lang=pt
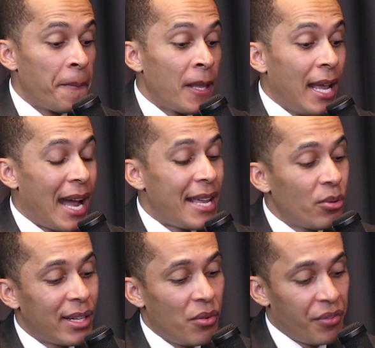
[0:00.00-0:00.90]
Aí o
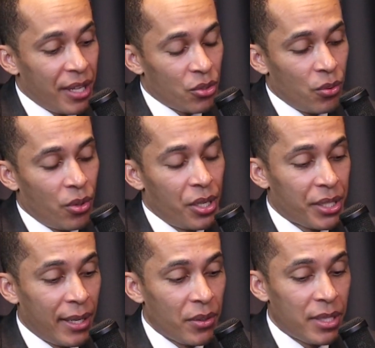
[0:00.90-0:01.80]
que eu vejo hoje
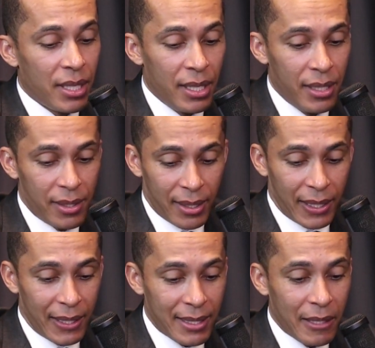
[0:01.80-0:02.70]
é o seguinte, cara,
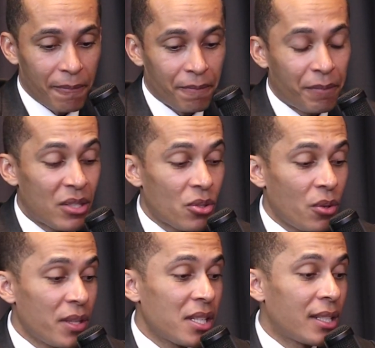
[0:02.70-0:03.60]
assim,
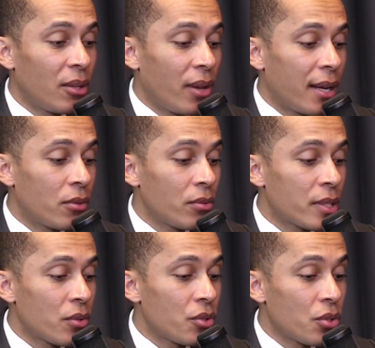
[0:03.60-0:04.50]
pessoas que estão lá com
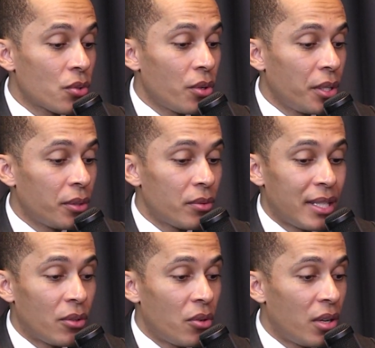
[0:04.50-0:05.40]
seus 18,
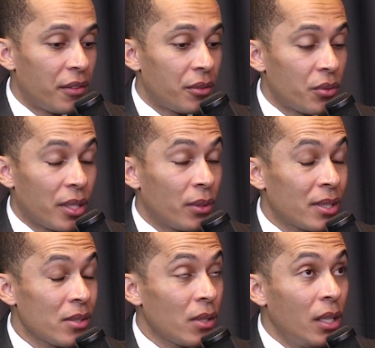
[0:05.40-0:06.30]
19, não sei quantos
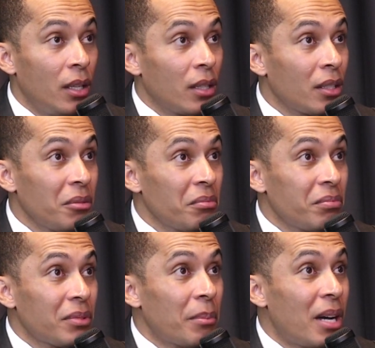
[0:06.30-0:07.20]
anos, que não
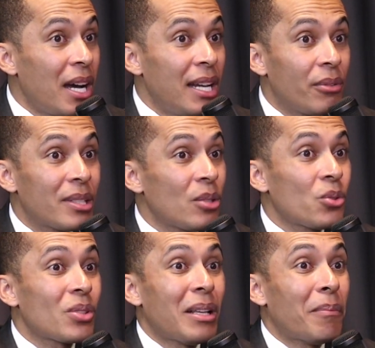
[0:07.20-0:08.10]
trabalham, são
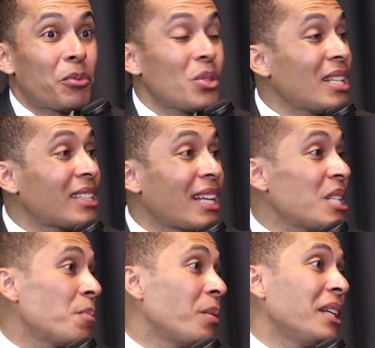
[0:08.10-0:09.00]

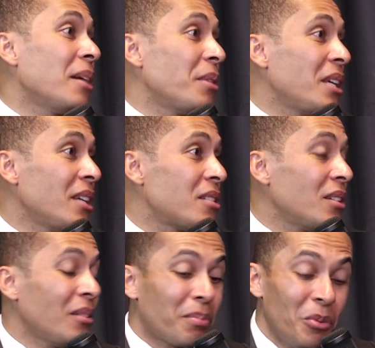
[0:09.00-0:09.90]
sustentadas plenamente.
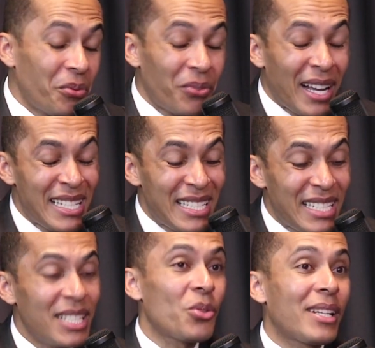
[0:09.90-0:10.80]
Não faz
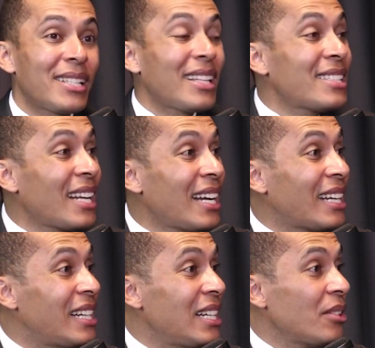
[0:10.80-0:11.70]
isso, cara, você está
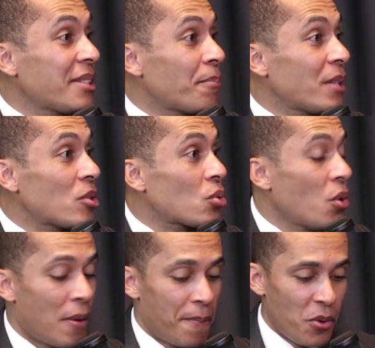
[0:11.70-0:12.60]
estragando essa
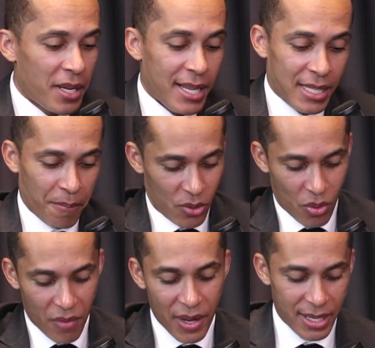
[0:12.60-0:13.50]
pessoa, porque essa pessoa
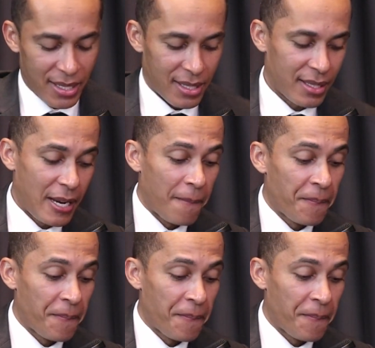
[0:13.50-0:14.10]
vai crescer,